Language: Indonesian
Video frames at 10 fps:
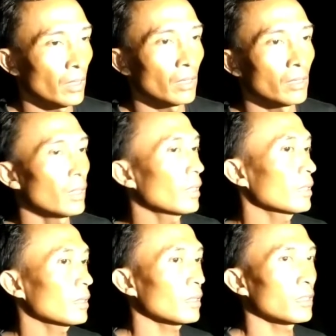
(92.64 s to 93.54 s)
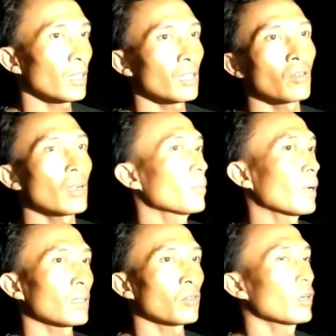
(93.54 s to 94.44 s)
Iya, dia ngerjakan orang
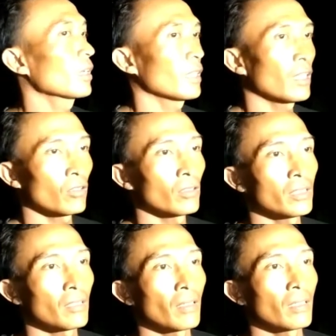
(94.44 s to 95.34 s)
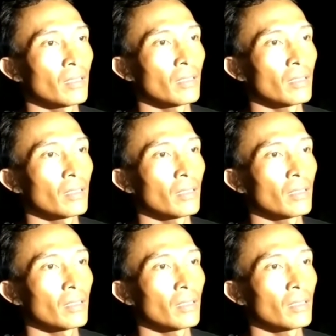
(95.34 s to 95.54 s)
mana orang nyangkul di sawah.